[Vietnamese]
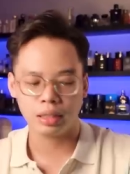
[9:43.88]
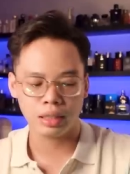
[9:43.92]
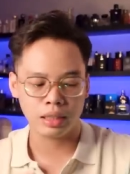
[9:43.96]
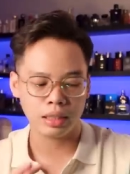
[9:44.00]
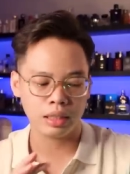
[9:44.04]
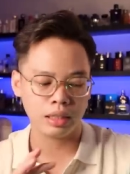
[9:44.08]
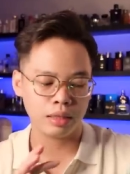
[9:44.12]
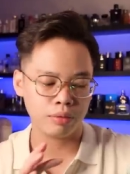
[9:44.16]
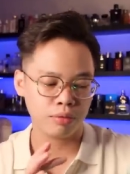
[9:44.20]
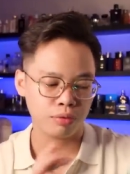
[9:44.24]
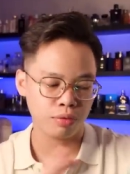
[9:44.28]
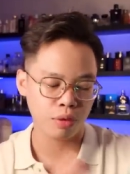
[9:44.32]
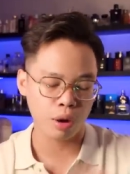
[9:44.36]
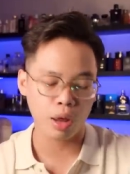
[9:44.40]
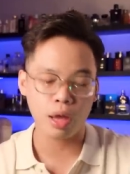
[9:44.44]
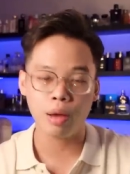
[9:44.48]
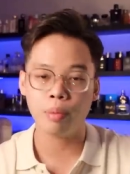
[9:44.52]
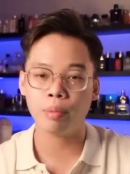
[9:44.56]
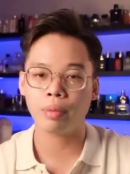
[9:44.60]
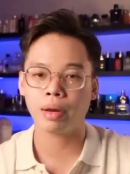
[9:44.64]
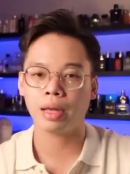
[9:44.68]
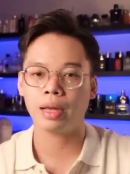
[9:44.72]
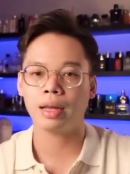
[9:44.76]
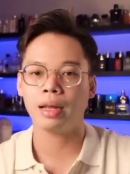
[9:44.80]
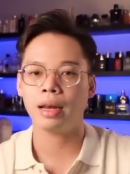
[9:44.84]
thì
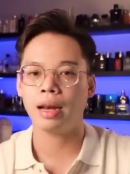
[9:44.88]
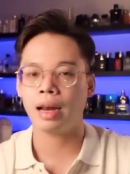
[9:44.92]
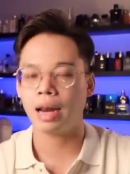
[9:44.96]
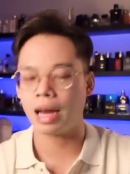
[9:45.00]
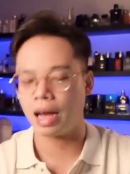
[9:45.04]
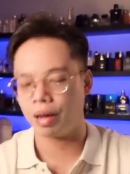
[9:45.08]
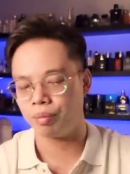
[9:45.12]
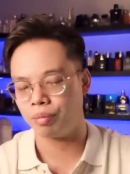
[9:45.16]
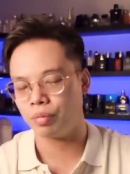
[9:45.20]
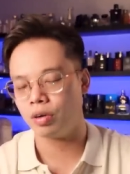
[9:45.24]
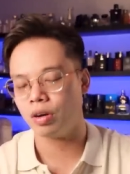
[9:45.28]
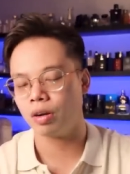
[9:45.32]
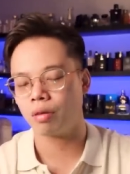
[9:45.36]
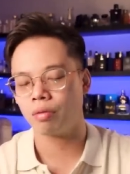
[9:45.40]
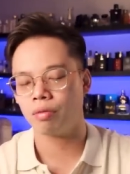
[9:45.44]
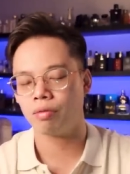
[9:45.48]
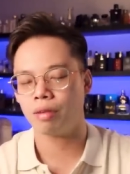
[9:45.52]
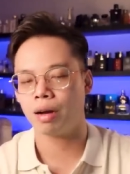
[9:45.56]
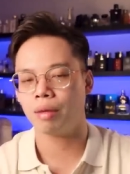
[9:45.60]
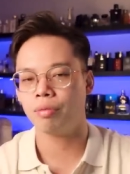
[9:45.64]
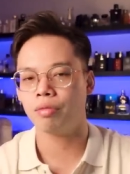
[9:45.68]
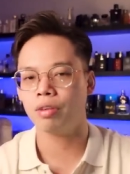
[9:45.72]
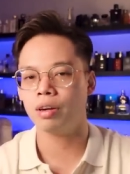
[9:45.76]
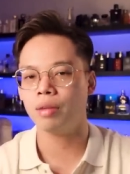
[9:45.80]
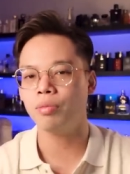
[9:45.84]
flame này làm được
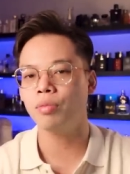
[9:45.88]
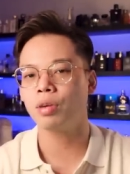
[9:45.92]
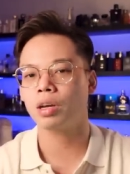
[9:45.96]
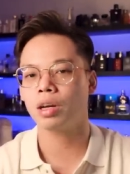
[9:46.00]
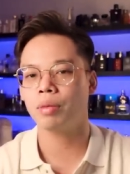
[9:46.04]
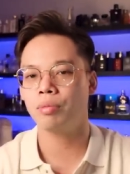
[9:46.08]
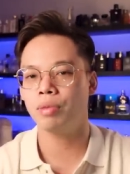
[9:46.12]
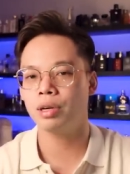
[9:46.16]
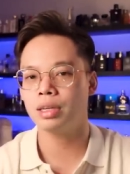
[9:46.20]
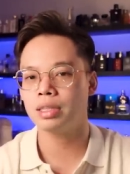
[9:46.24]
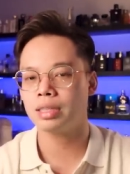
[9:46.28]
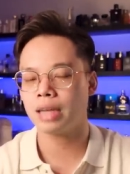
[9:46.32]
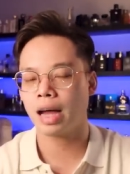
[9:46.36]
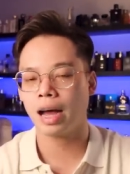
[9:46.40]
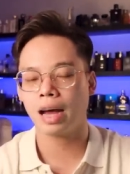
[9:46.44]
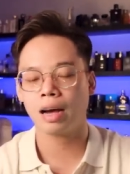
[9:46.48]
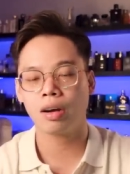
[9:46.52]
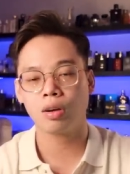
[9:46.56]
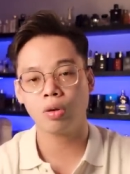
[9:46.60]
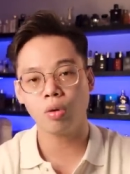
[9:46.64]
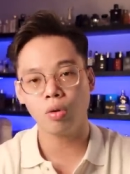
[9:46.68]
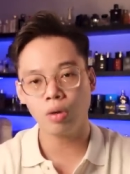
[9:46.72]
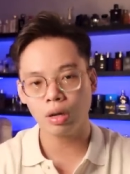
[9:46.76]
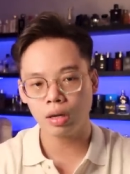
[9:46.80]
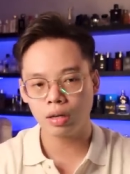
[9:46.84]
và với một cái mức giá
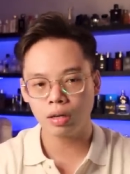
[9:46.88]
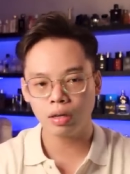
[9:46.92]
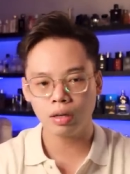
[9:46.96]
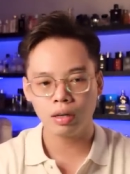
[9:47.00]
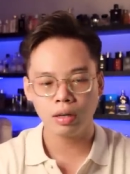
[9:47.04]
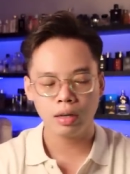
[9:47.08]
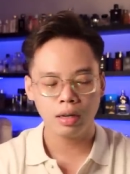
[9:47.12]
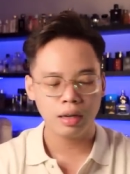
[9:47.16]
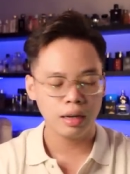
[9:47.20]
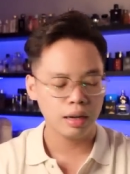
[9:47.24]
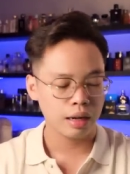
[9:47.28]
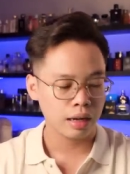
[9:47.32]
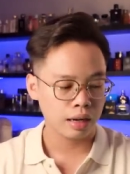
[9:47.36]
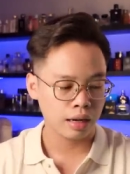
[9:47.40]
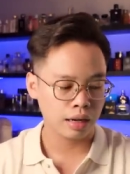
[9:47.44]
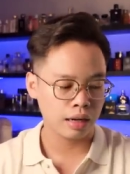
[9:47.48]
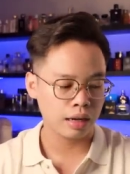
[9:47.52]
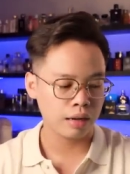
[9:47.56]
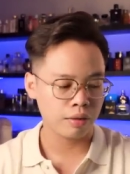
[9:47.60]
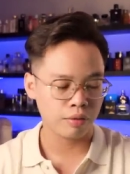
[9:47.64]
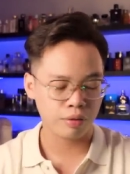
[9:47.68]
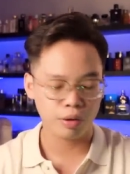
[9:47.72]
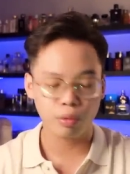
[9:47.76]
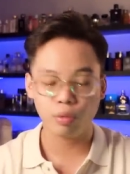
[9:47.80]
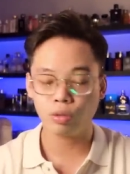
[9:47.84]
tốt hơn cái
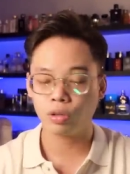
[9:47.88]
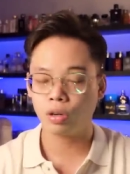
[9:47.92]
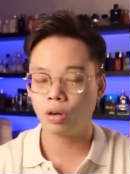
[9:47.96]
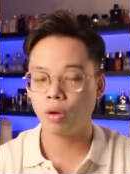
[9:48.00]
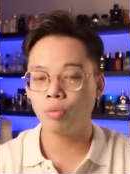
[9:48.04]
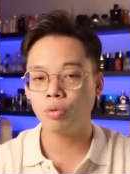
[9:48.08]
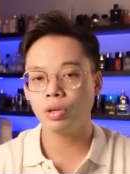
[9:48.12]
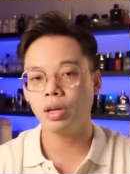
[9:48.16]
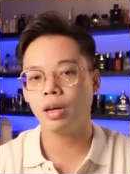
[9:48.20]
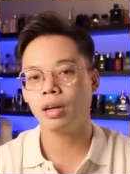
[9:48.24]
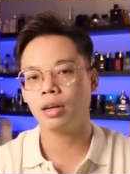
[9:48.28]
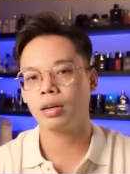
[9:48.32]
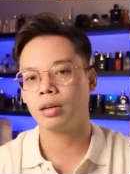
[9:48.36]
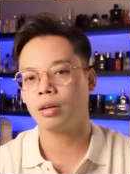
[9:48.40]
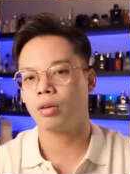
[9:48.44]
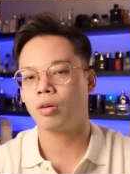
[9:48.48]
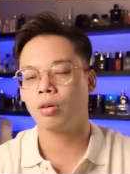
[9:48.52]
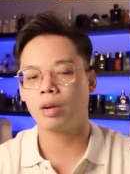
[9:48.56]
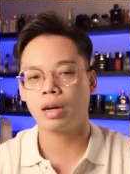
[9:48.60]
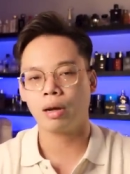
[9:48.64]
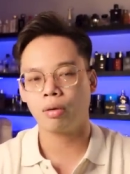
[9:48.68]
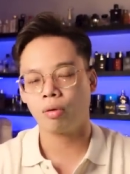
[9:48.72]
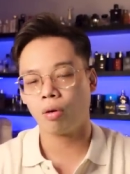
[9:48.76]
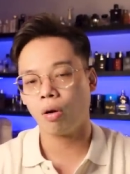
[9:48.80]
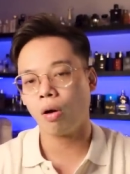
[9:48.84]
này không công nhận
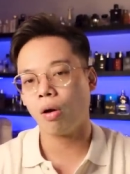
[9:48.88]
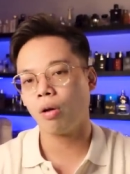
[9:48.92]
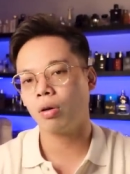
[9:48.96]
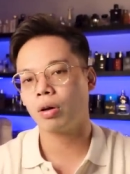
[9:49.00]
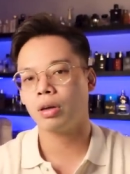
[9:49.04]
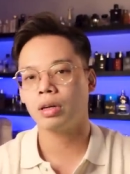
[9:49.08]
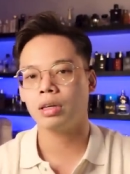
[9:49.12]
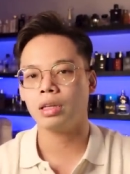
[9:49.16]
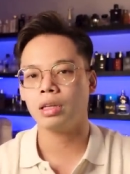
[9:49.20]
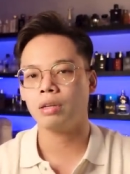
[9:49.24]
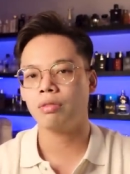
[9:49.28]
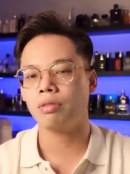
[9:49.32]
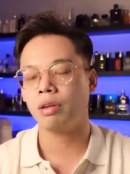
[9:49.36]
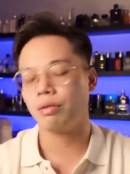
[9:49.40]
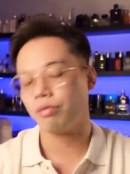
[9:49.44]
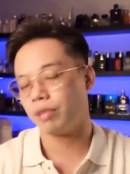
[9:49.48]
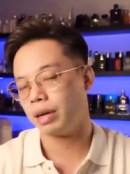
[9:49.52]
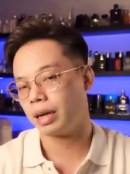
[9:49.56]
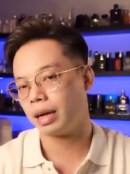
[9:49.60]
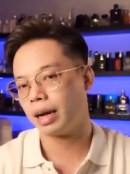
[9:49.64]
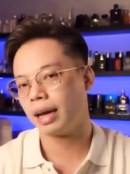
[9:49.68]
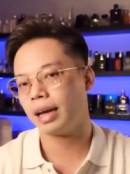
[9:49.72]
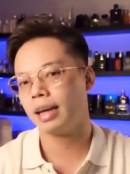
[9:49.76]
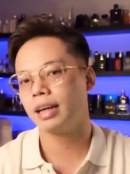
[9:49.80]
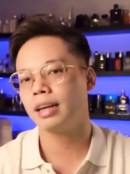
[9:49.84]
con nào ngon thì vẫn
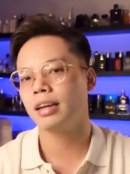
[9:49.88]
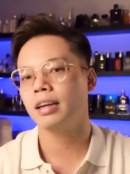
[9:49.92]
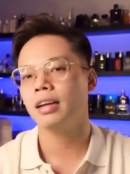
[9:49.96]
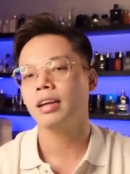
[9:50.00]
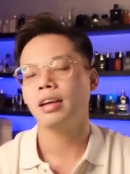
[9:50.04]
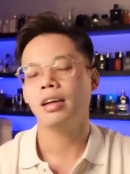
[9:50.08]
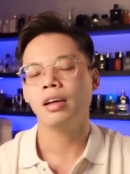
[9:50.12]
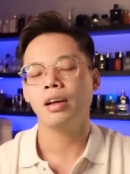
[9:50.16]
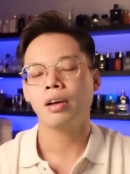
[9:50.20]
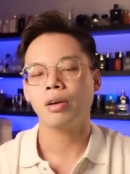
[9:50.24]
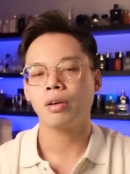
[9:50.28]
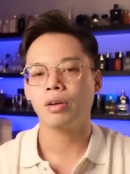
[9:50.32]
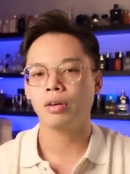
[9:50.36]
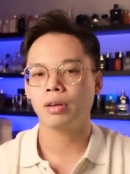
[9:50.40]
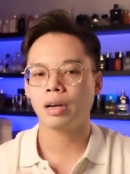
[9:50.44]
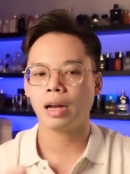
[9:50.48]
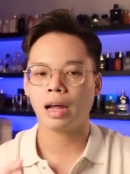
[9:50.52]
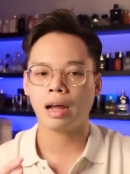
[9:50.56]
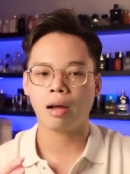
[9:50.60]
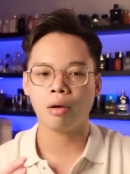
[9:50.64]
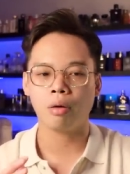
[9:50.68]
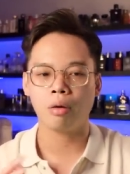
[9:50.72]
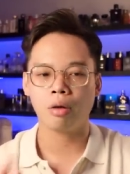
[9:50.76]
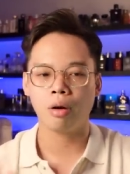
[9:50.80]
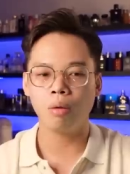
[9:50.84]
phải khen con
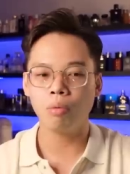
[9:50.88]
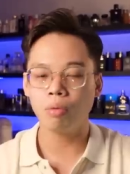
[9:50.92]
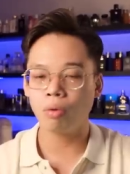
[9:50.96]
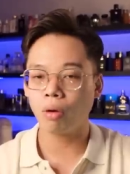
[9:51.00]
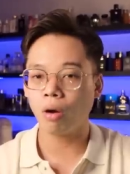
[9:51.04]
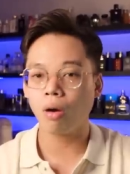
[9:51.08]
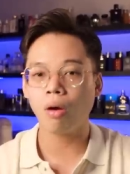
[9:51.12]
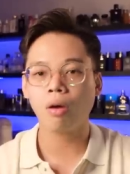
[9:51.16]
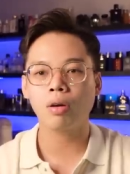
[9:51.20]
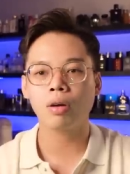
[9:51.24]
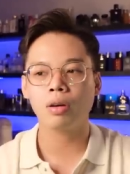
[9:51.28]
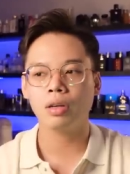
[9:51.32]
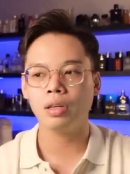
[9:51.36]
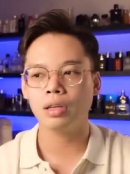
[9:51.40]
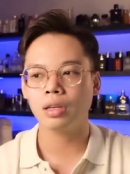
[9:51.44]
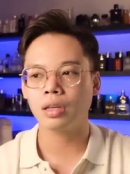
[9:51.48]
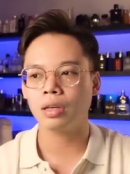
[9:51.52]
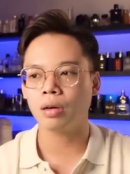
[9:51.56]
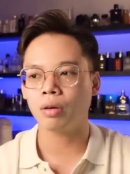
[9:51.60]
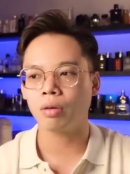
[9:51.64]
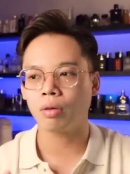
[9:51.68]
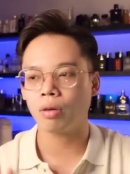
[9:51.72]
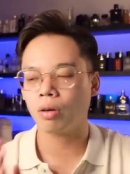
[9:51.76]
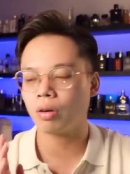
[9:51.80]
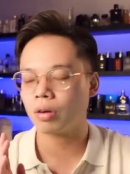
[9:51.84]
nào không ngon như
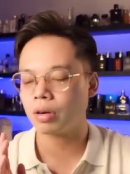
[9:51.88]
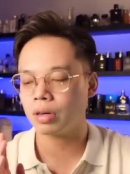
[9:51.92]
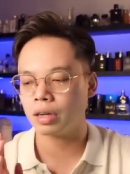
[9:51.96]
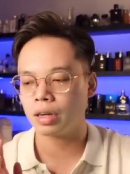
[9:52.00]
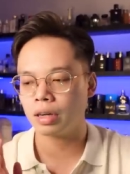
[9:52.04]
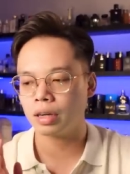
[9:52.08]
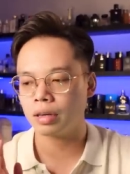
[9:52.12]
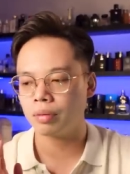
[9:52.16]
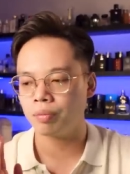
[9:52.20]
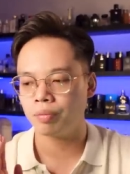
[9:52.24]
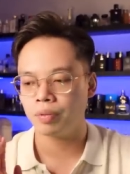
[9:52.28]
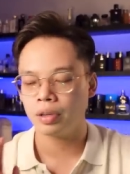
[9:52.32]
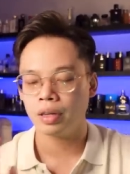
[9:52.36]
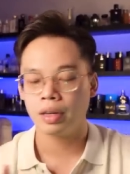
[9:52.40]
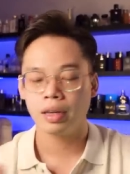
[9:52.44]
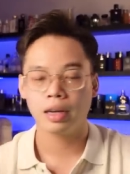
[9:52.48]
kiểu con ờ,